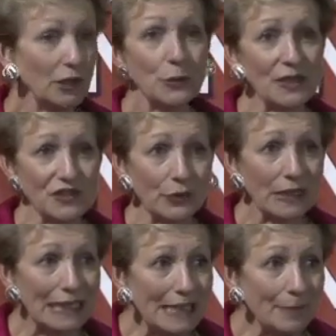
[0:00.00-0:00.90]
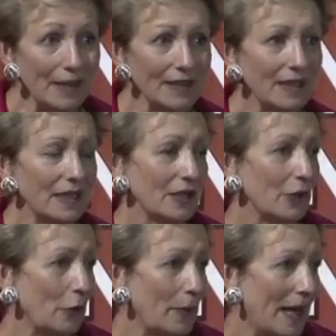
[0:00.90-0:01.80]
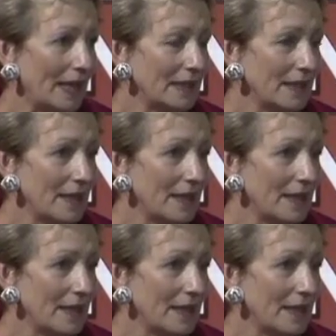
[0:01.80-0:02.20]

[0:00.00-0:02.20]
nuestro clima global,